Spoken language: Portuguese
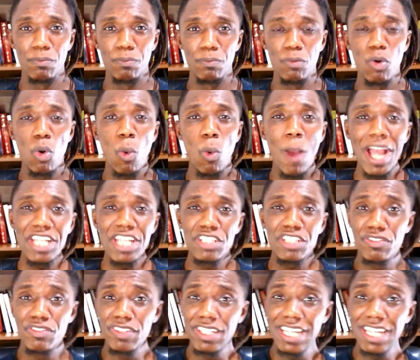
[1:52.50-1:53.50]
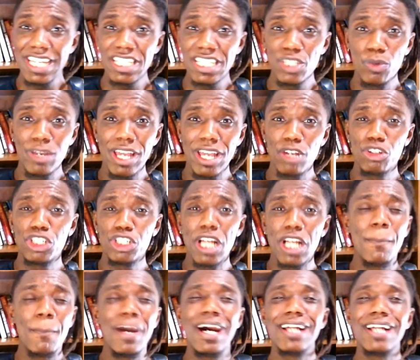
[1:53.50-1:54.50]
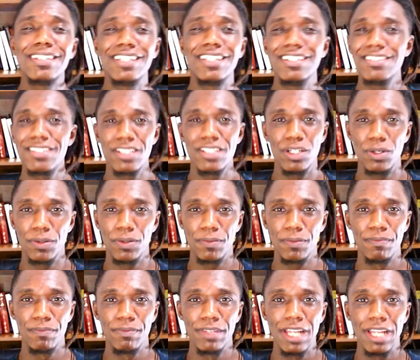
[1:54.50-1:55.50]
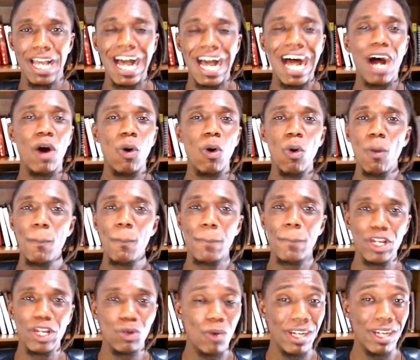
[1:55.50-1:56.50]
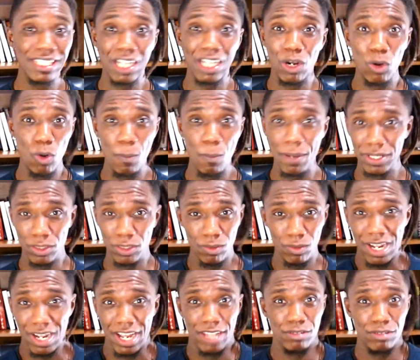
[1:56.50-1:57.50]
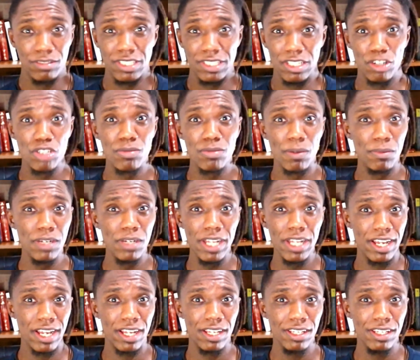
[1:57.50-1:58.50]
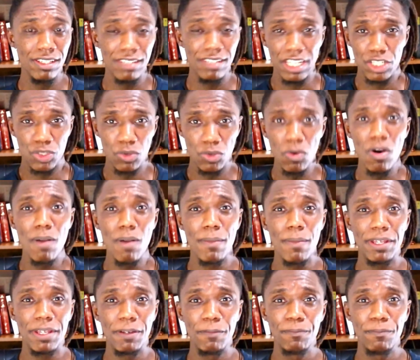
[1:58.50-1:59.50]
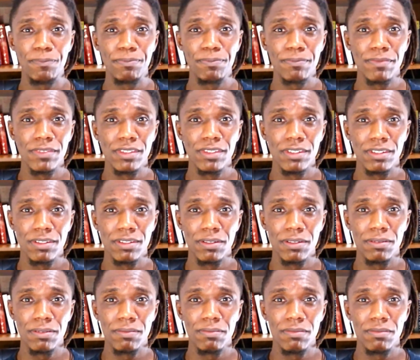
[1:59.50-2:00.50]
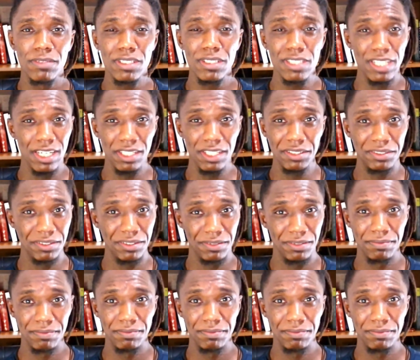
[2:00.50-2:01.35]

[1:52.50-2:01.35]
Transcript: Por quais vias eu quero chamar a atenção? A roupa e o guarda-roupa não caem no céu de uma mulher, nem de um homem. Certo?